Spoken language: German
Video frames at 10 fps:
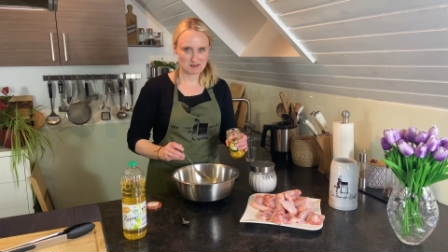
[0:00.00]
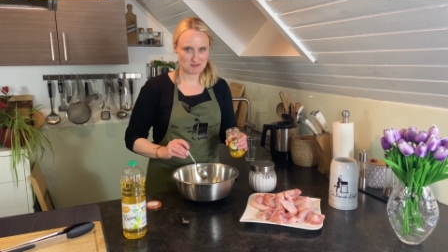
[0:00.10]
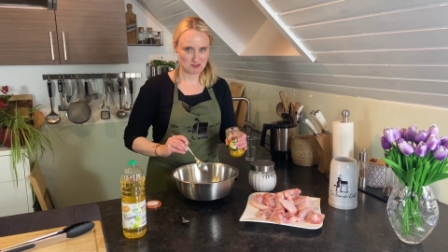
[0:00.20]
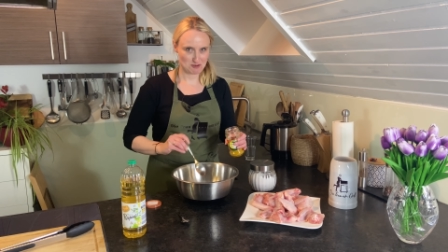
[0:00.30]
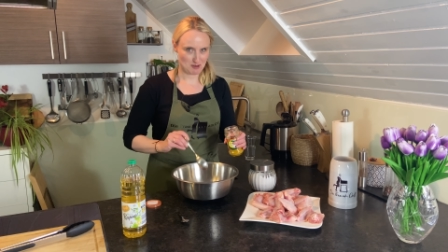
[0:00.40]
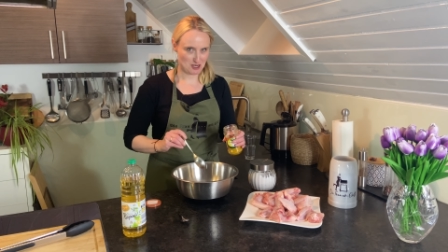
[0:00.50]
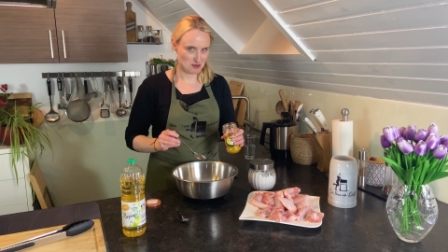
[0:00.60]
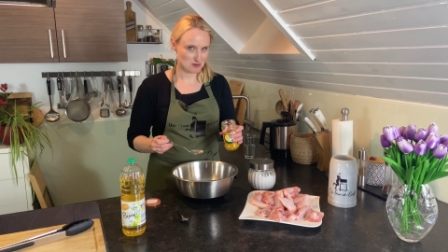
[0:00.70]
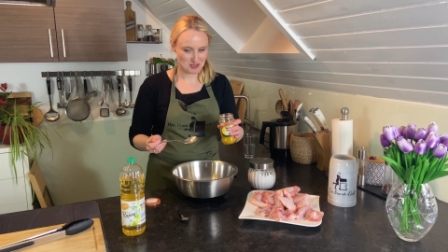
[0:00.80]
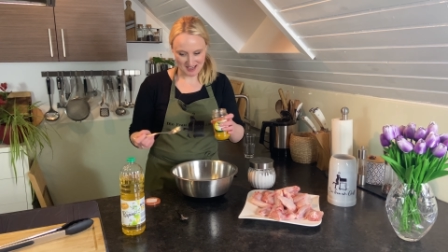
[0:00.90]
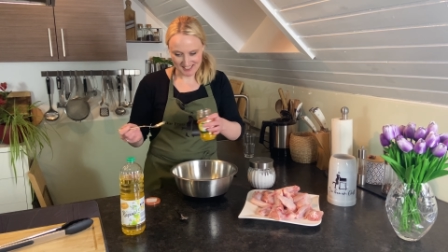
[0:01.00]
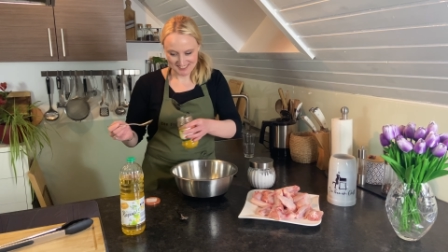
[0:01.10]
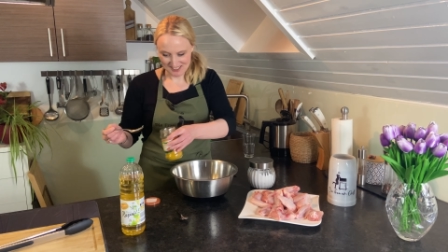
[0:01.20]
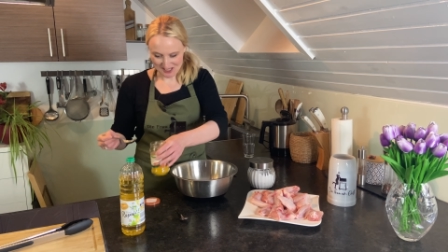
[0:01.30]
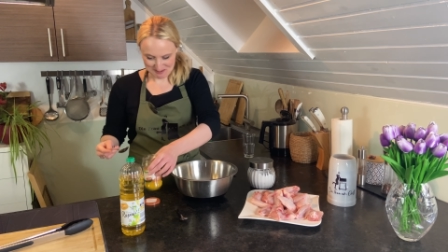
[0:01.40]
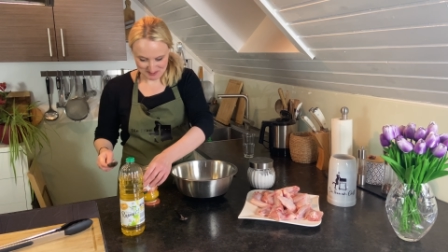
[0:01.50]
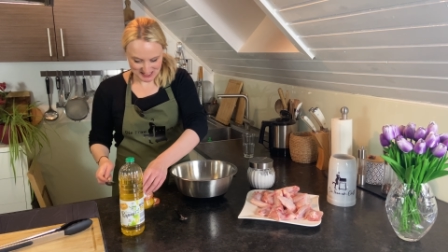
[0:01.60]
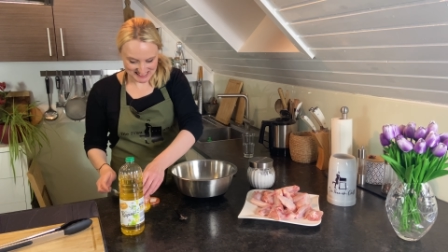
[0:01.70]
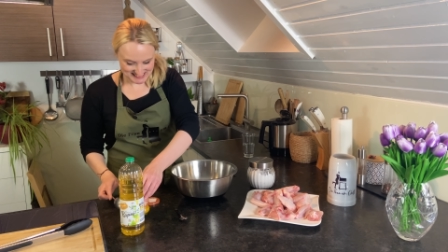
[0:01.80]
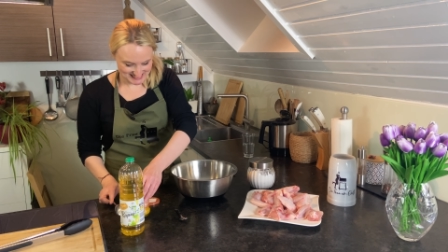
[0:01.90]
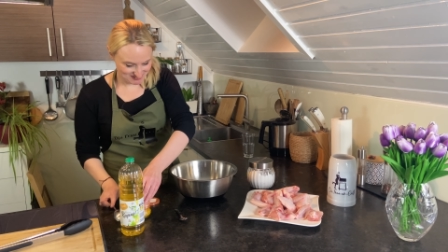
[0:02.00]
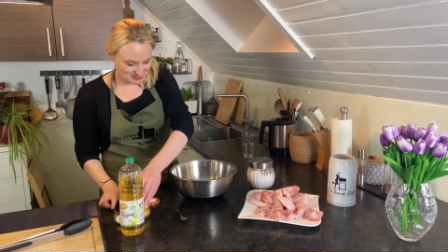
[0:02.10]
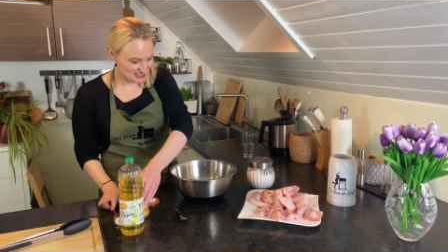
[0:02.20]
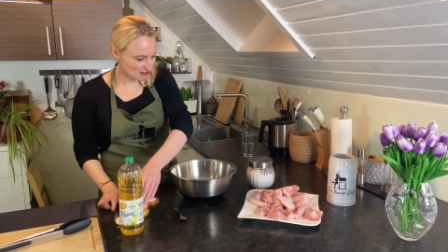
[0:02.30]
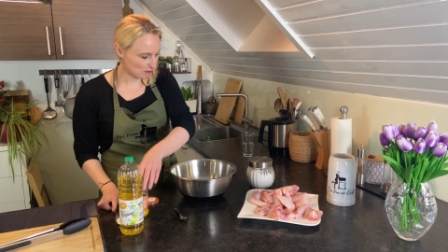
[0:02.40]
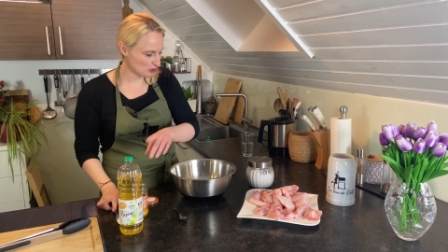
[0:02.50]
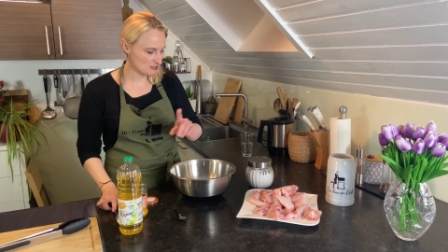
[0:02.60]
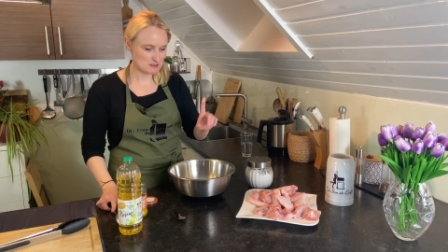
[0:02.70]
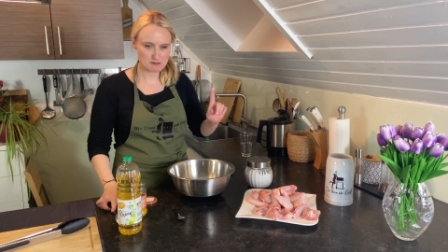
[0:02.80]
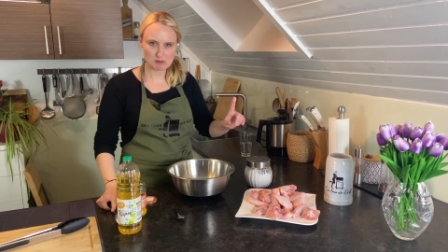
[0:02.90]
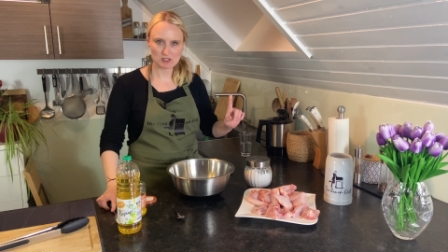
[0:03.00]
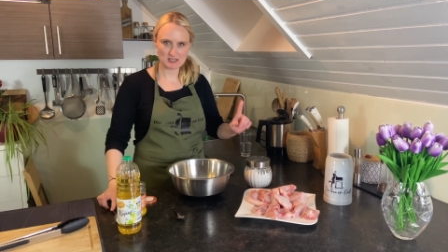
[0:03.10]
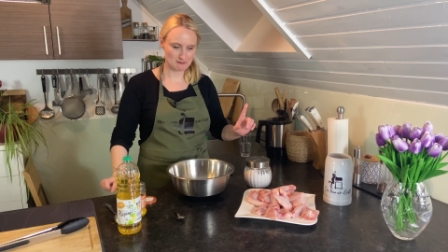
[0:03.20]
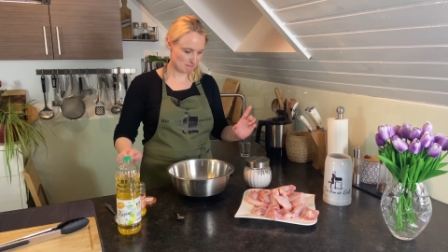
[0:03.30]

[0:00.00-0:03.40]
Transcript: zwei oder eineinhalb. Wie ihr wollt, das müsst ihr